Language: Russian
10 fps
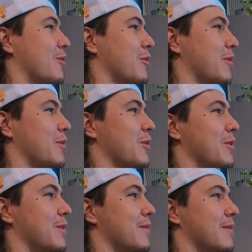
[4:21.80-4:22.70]
Круто все
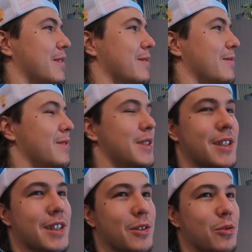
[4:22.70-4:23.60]

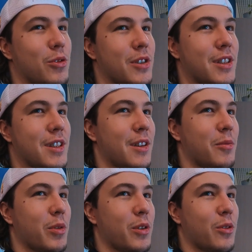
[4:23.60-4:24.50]
все соскучились,
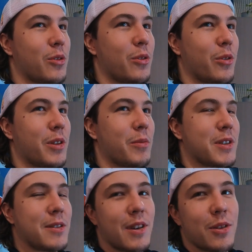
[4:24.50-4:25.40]
наверное, по друг другу.
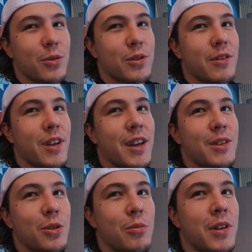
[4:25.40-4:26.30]
Атмосфера тут своя
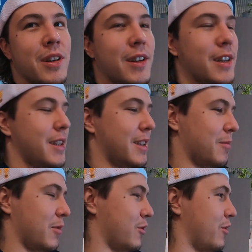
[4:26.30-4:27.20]
особая
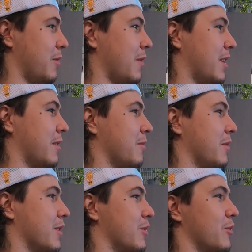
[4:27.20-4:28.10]
между ребятами,
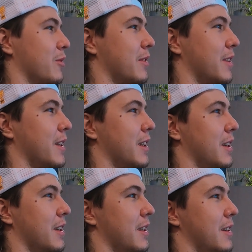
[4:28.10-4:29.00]
так что
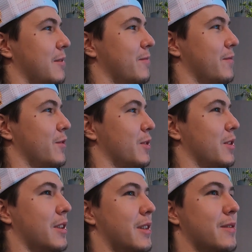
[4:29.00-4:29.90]

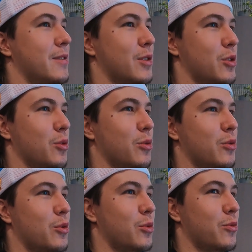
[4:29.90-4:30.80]
вот, жду,
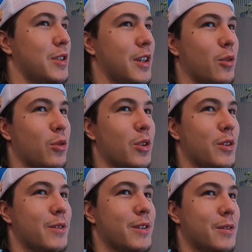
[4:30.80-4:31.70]
жду всех уже,
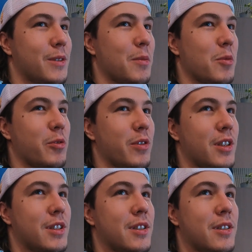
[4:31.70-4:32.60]
со всеми
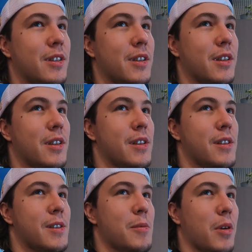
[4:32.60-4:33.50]
увидеться,
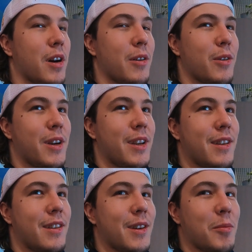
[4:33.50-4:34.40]
поговорить
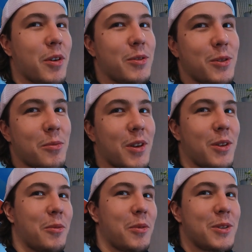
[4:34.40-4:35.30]
обо всем, о
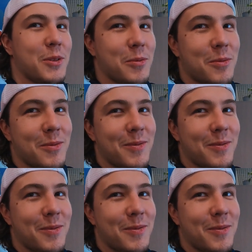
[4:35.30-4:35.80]
том, о всем.